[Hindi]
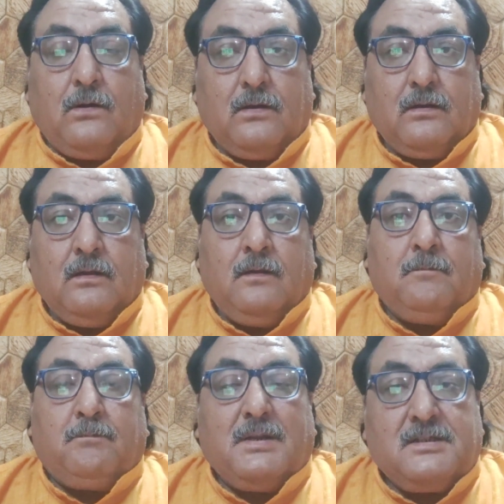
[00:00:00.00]
और
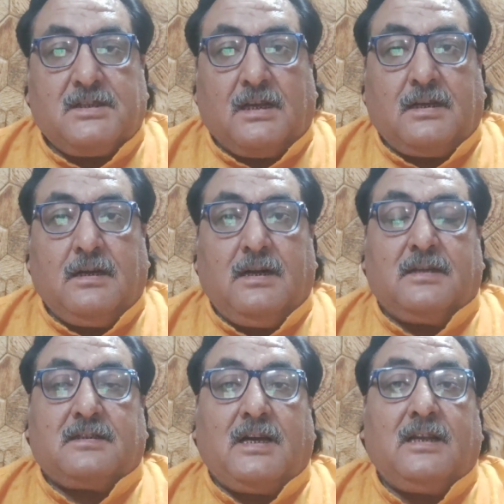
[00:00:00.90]
पंचक
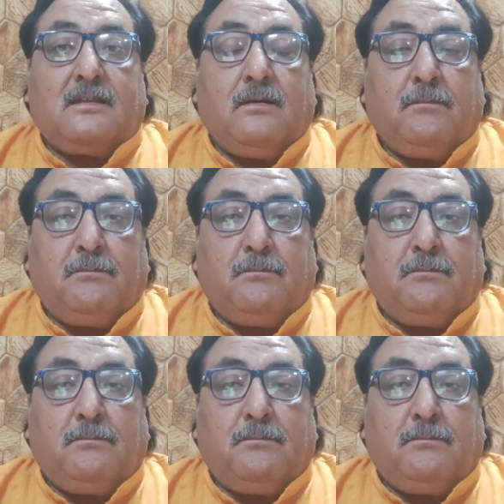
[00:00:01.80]
अर्थात